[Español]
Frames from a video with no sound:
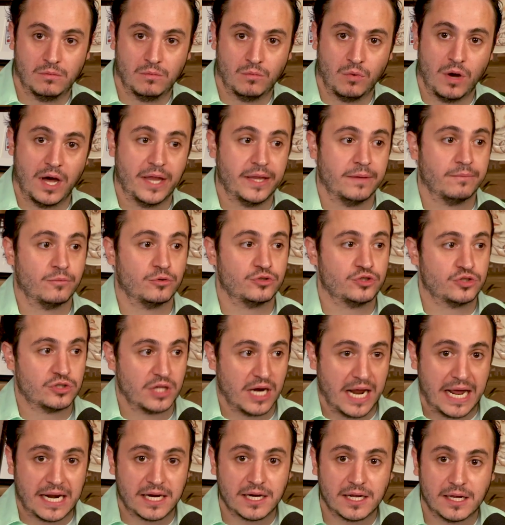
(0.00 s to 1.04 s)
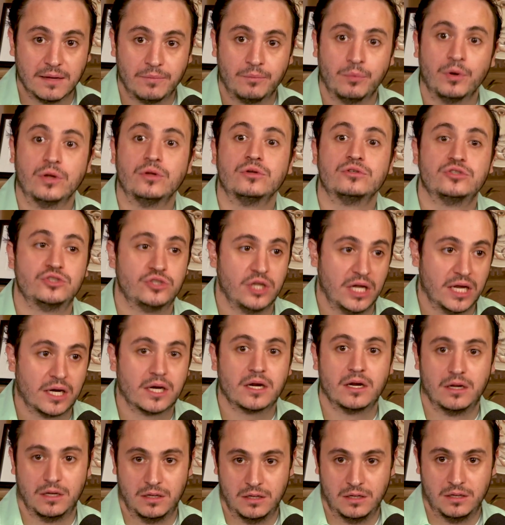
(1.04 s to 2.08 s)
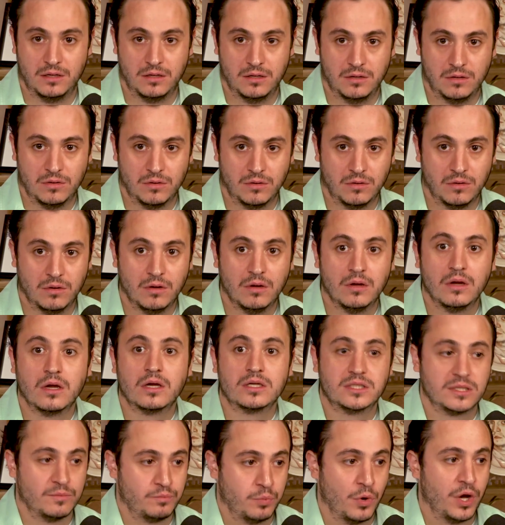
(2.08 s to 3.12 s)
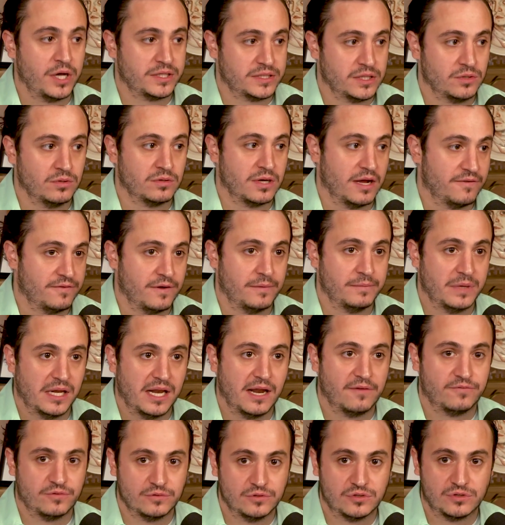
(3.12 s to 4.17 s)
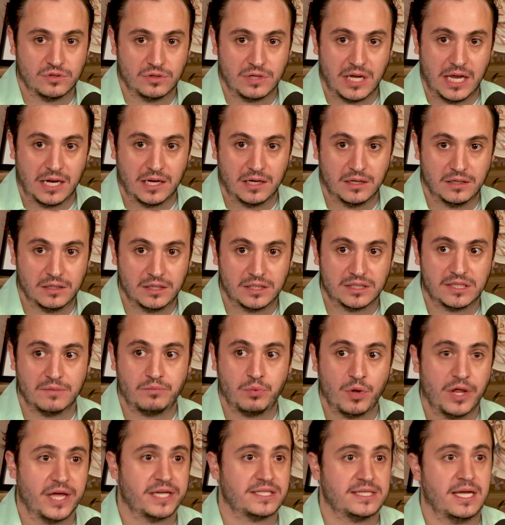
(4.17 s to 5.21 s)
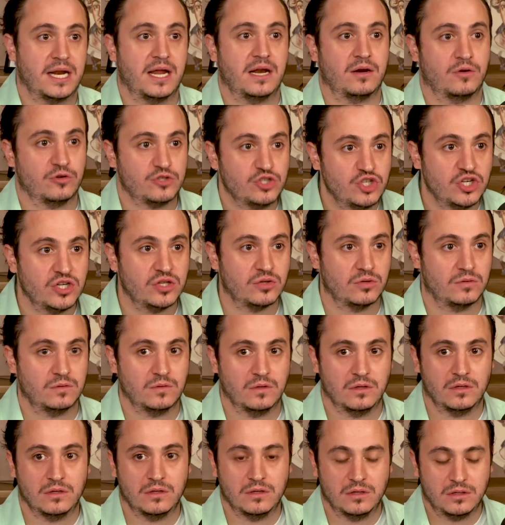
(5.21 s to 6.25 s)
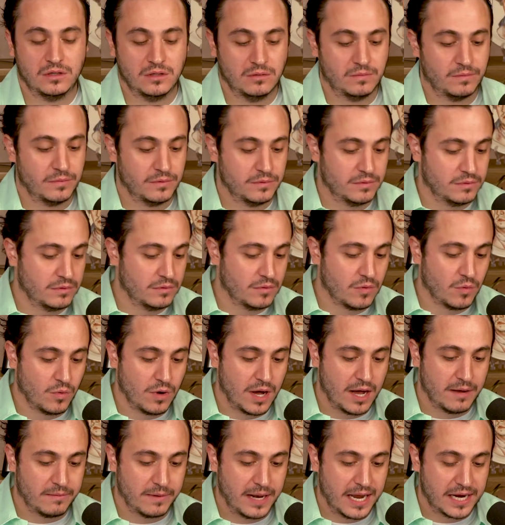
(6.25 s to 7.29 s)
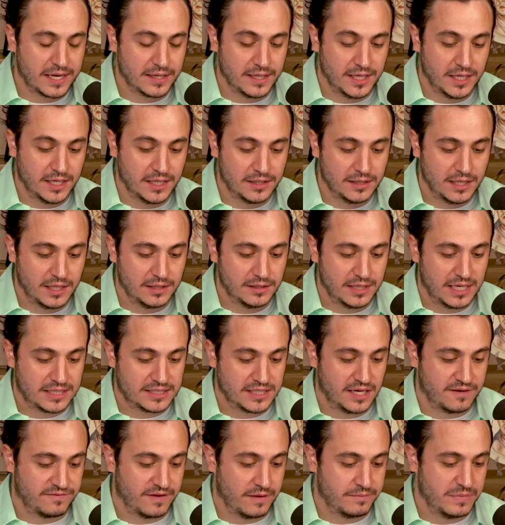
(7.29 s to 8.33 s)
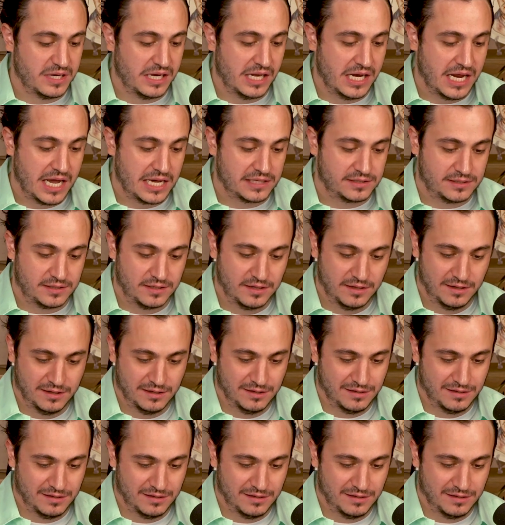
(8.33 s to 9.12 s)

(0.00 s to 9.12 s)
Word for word: Voy a demostrar que puedo ser que se pueda hacer bien. se pueda hacer una familia funcional, que se pueda hacer algo chido. No voy a hablar de, hacer familias